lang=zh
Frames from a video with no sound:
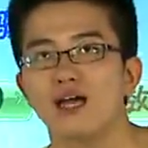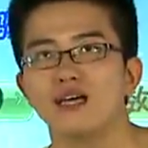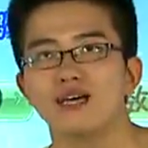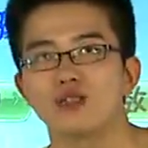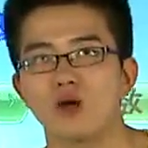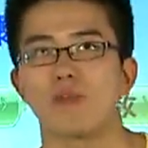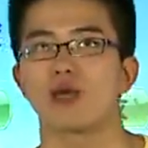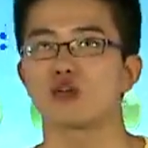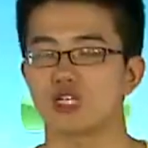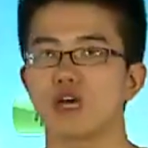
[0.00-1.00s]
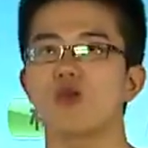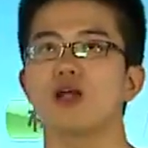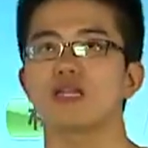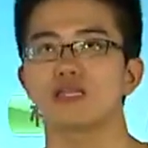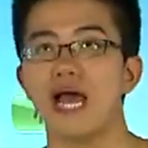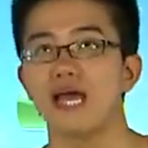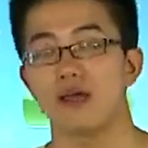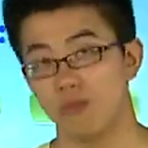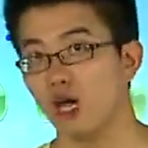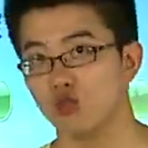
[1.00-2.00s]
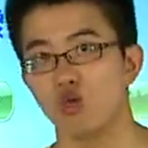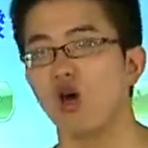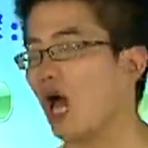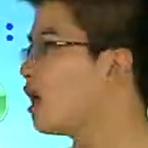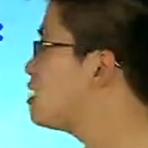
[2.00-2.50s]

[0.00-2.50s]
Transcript: 嗯。对吧？不要张冠李戴，标错了。